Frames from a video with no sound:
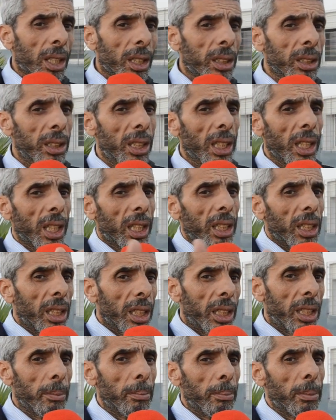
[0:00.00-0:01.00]

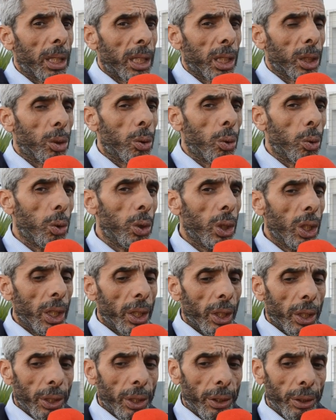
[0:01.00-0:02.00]
ندير كما كتقول
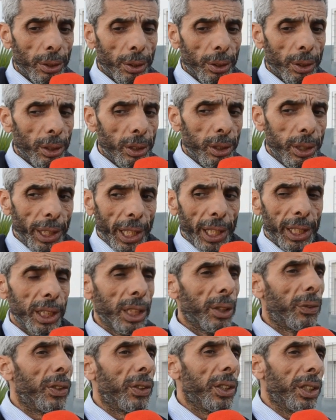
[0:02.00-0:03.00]
آه، اللي
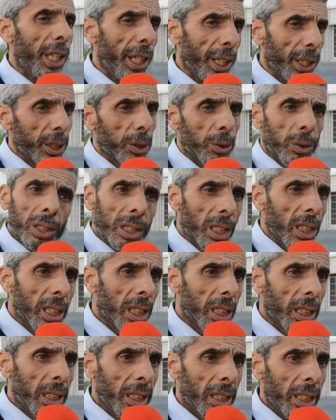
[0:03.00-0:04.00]
عيني فيه نحيدو وداكشي
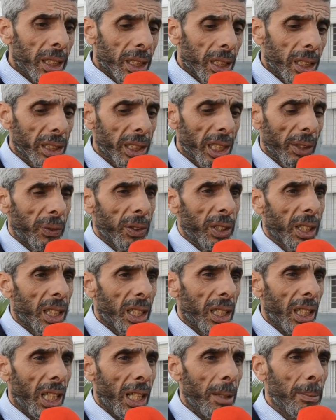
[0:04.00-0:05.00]
لا راه صافي راه
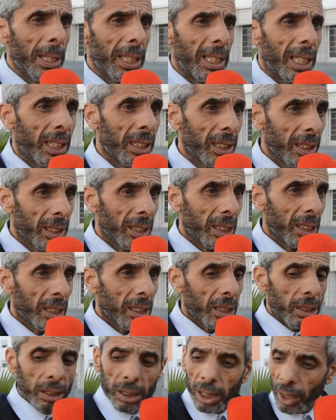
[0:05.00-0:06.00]
عامين هادي
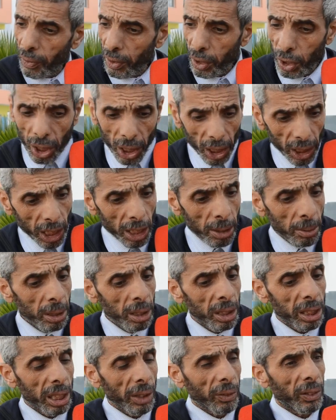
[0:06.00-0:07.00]
صافي نجري عليه
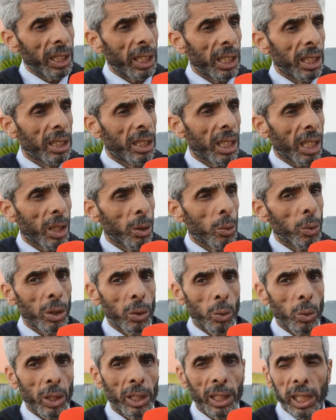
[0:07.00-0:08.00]
نصيفط لي الانذار الاول
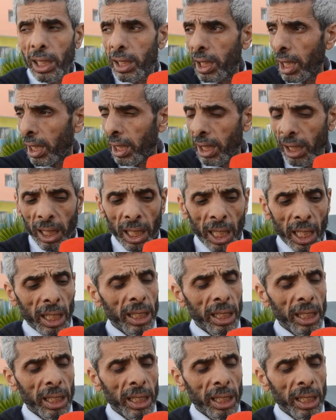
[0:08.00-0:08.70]
نقول لك ثلاث ثلاث